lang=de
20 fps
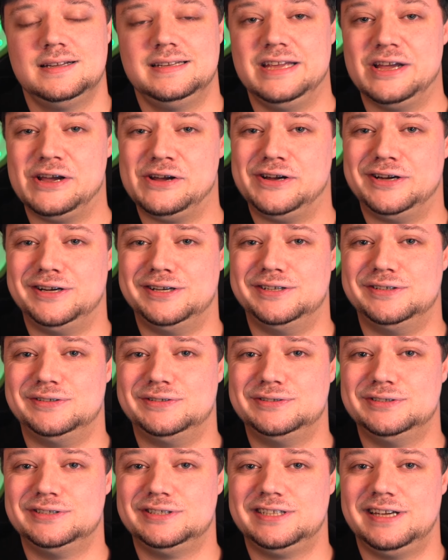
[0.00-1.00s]
Ja,
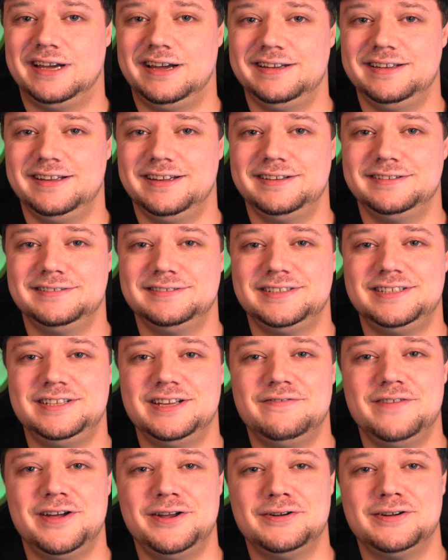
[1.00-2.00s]
und High-End,
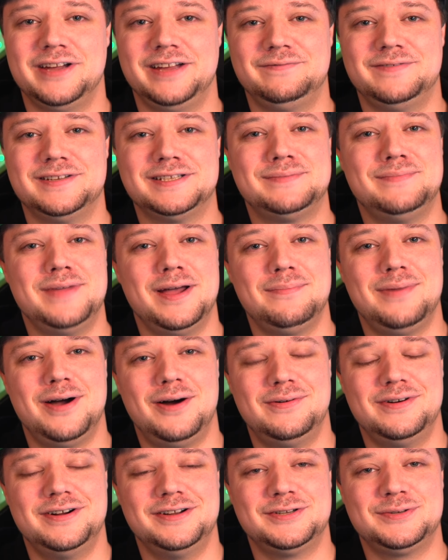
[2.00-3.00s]
hier wer noch etwas mehr
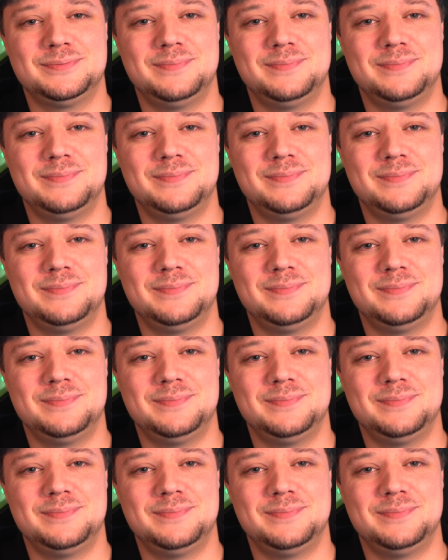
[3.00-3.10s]
Power und